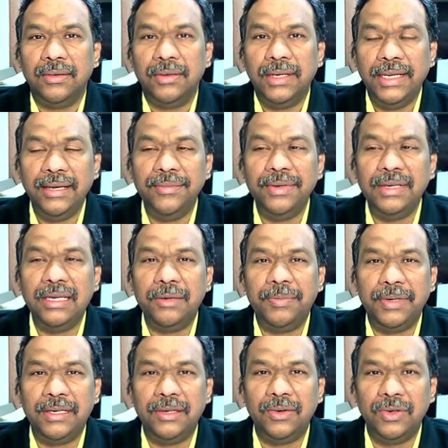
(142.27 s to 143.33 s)

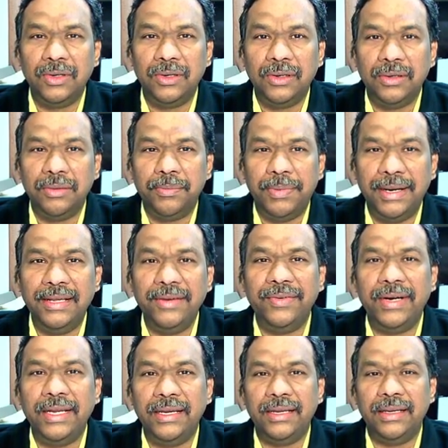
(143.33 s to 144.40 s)
நியமிக்கப்பட்ட ஒரு
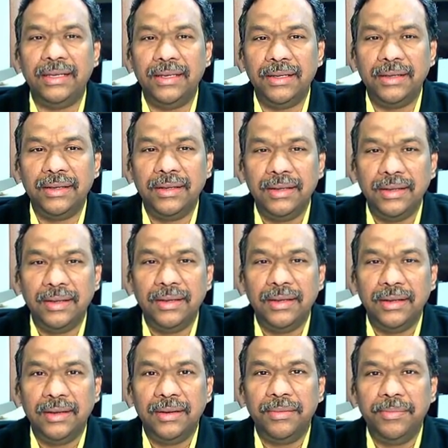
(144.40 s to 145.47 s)
பணிவிடை
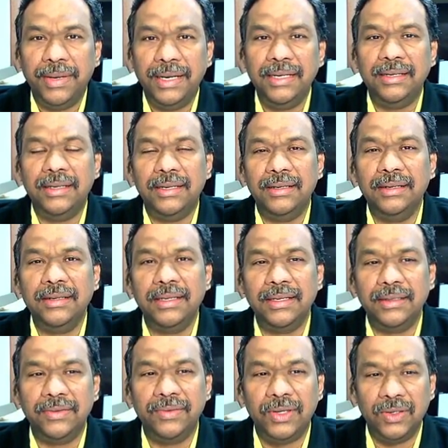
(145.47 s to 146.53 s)
பெண் என்று
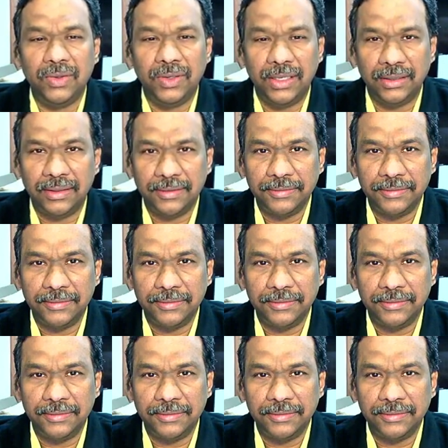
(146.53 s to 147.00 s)
நினைத்து விடக்கூடாது